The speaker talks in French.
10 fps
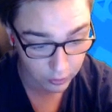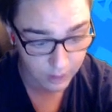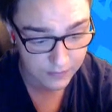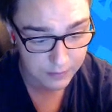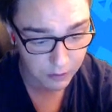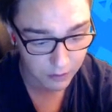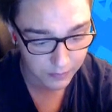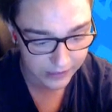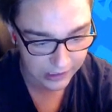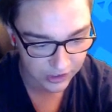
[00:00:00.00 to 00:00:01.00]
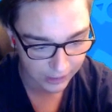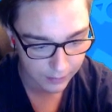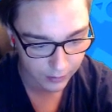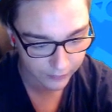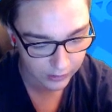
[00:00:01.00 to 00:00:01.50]
Il est un petit peu compliqué à gérer parce
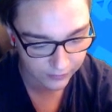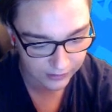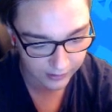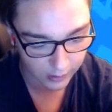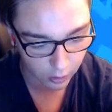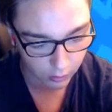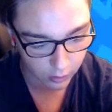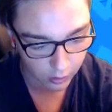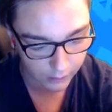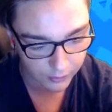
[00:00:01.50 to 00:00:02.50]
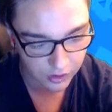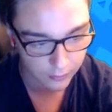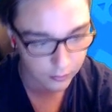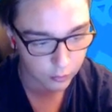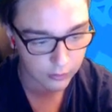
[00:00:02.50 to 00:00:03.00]
qu'en fait il fait des dégâts corps à corps et moi je suis
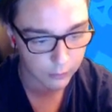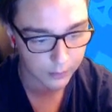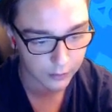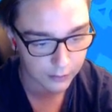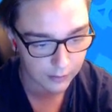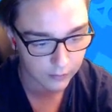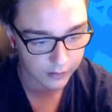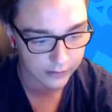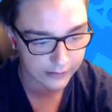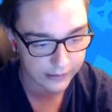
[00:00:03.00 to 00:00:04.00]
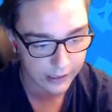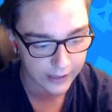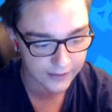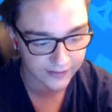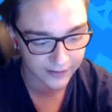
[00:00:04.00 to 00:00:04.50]
habitué au perso qui faisait des dégâts à
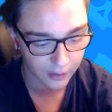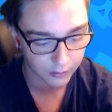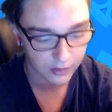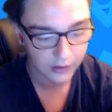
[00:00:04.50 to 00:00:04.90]
distance.